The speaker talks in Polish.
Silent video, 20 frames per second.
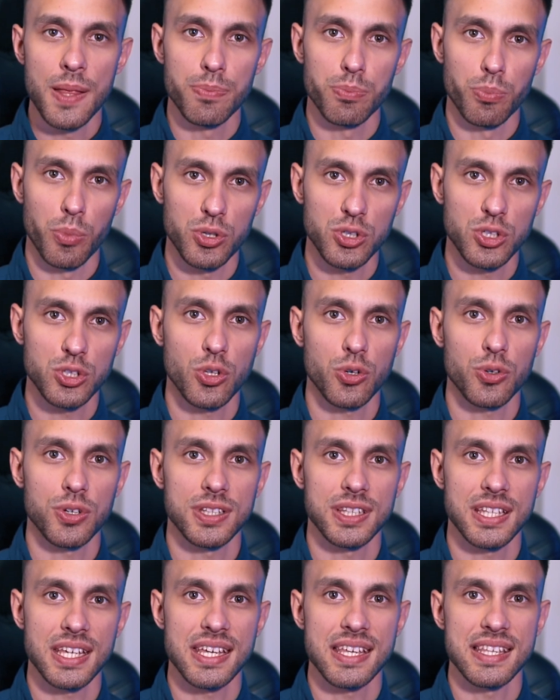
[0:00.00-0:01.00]

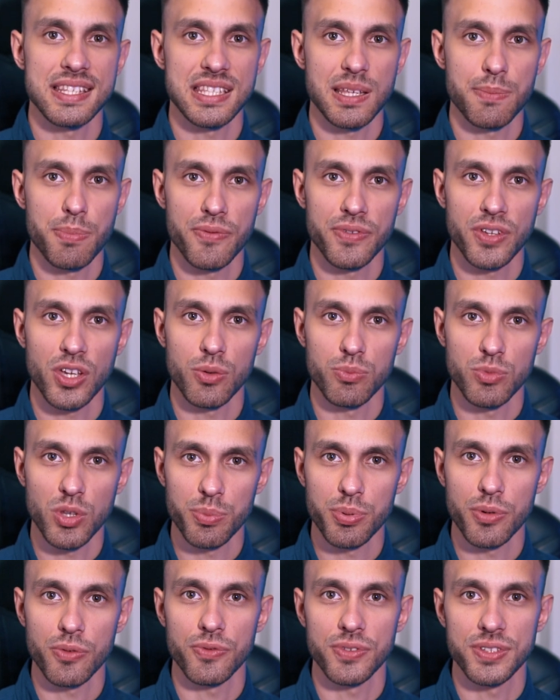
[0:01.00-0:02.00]
Monitory te zapewniają
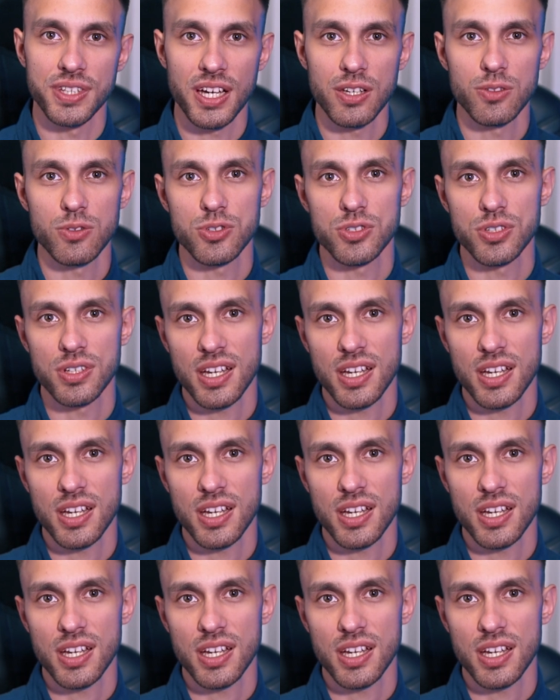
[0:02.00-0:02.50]
dobrą wydajność